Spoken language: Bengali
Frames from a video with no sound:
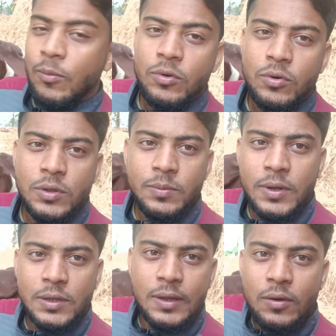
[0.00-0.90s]
এমনও হতে
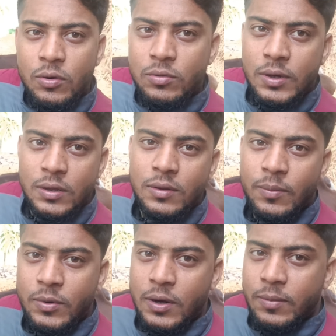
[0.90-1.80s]
পারে যে এই গরুটা কিন্তু
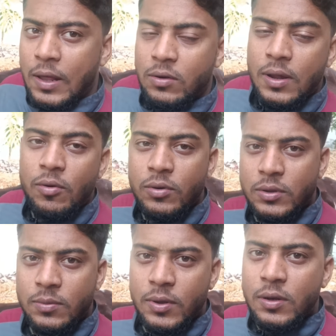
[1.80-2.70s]
আপনারা ভালো নাও
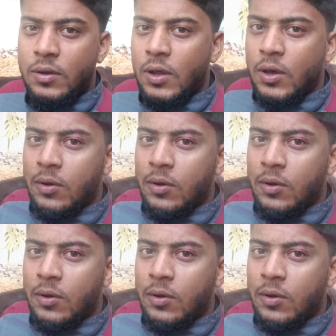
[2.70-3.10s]
করতে পারেন